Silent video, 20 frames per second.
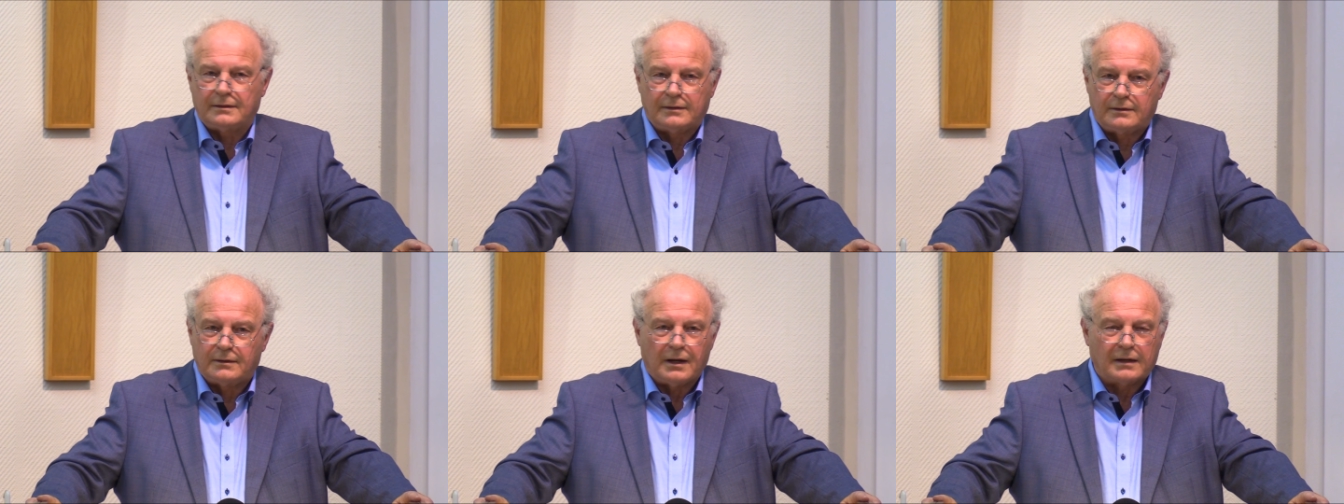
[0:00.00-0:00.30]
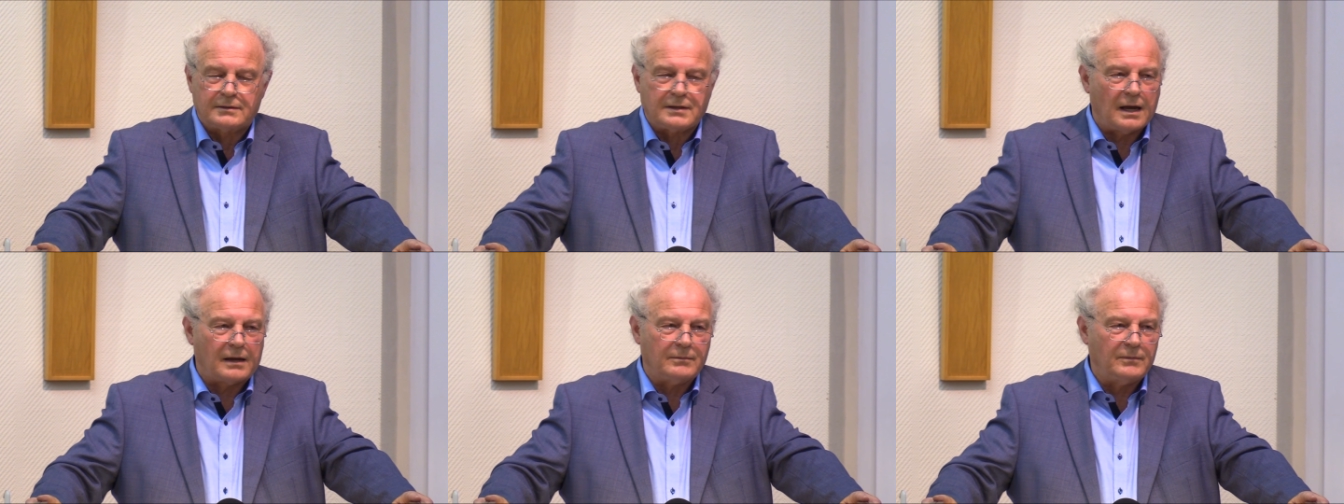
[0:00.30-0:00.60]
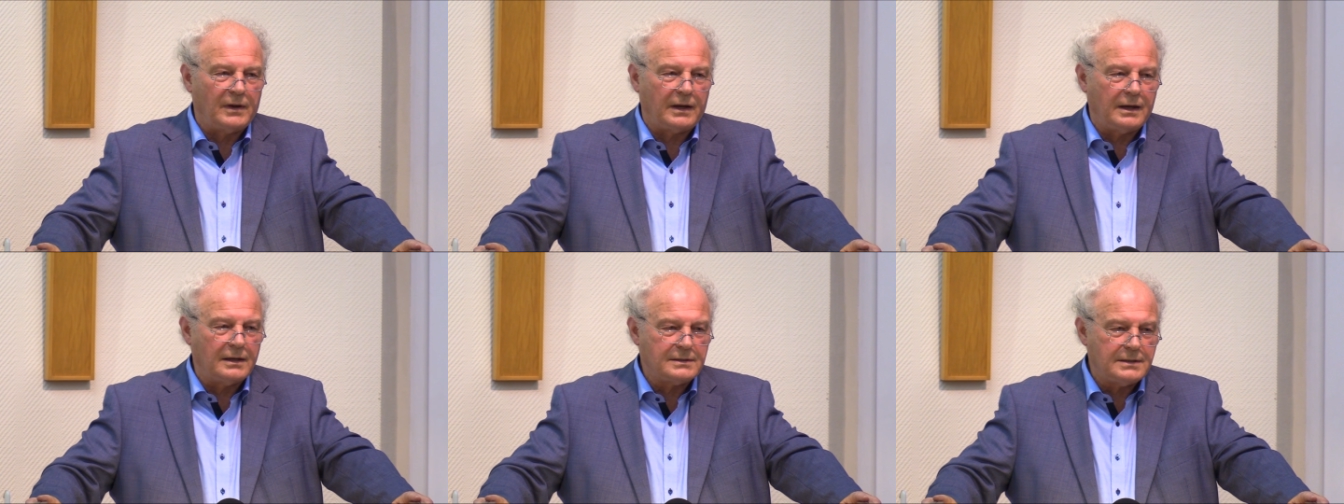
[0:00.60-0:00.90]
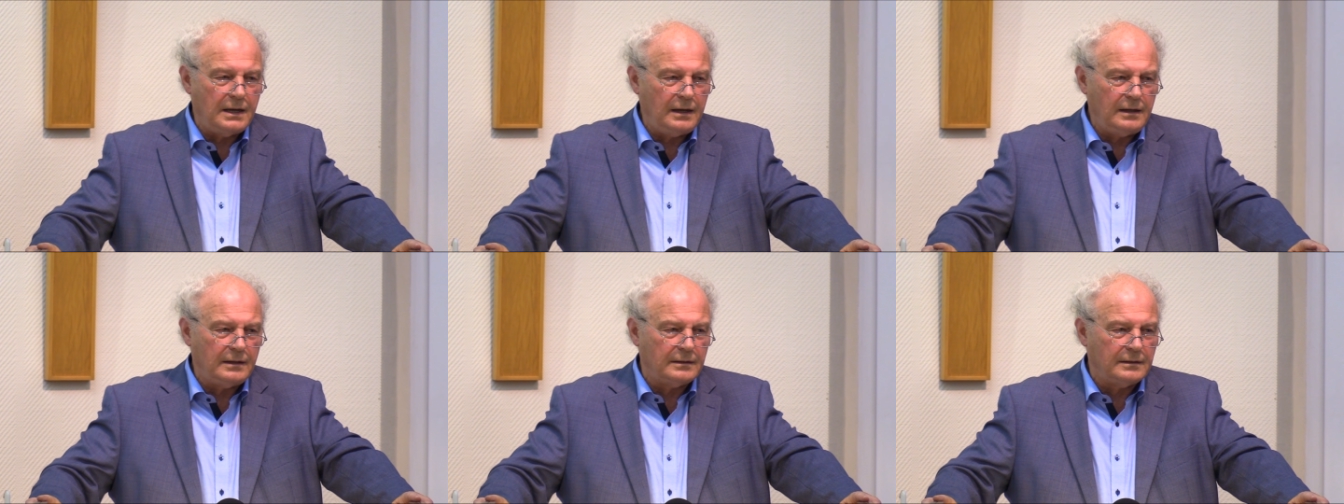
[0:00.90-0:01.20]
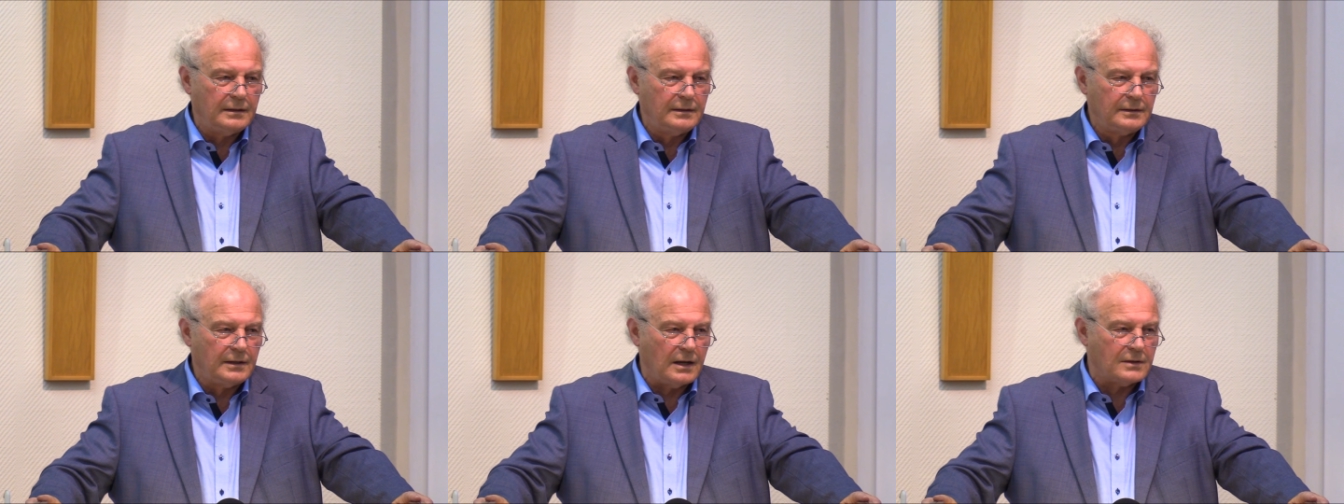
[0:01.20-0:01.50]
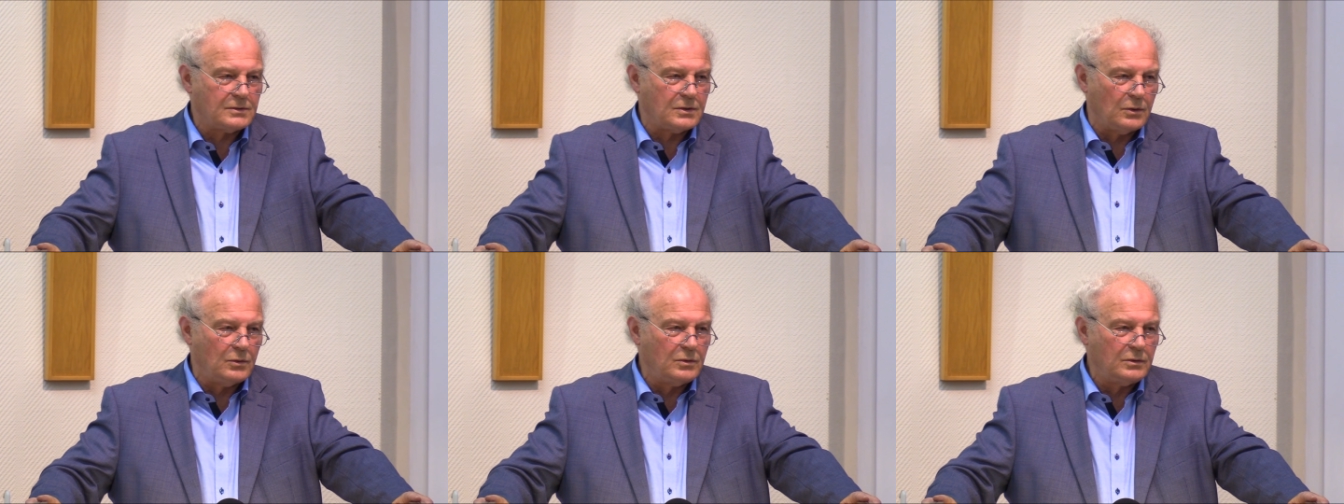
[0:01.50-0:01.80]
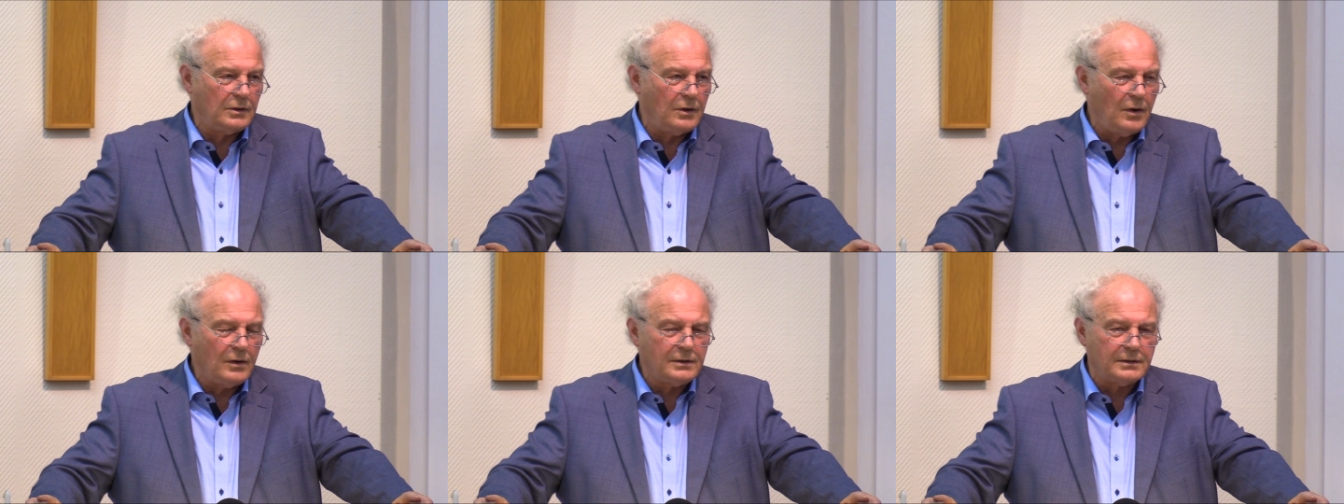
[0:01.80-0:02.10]
Das haben wir gesehen, der
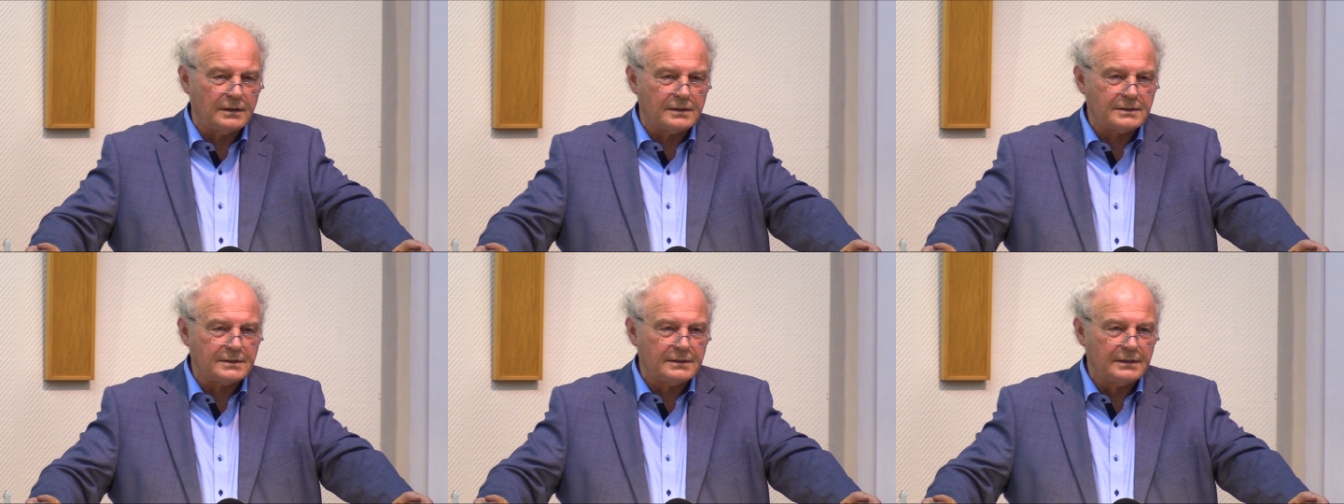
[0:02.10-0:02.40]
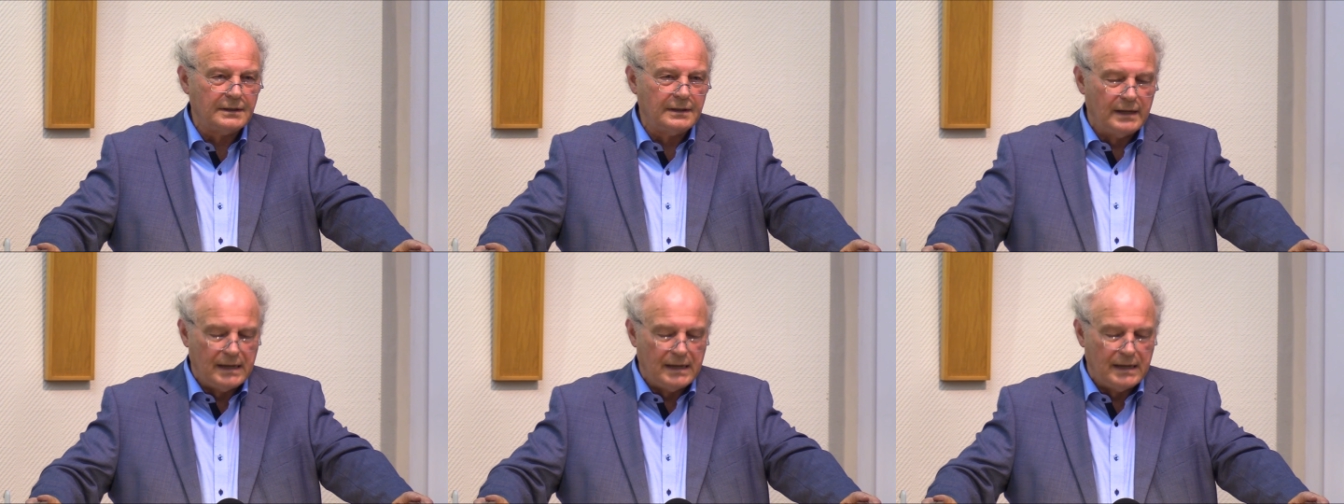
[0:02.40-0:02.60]
Sohn Gottes.